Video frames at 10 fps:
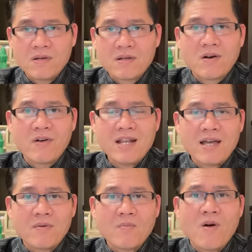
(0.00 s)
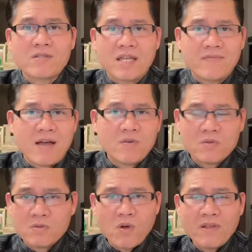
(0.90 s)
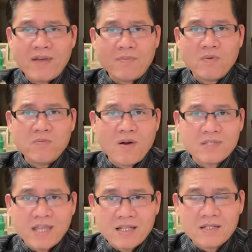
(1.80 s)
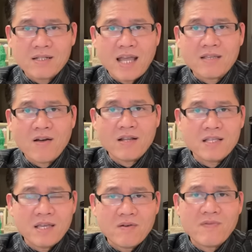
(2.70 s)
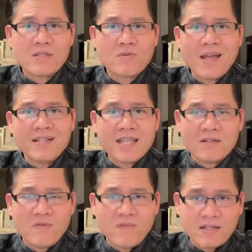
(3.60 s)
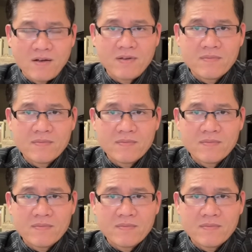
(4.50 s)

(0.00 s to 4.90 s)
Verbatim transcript: rồi là bỏ tiền vào Tony Phạm cũng bỏ tiền để cho rất nhiều và Toán Trần cũng vậy thôi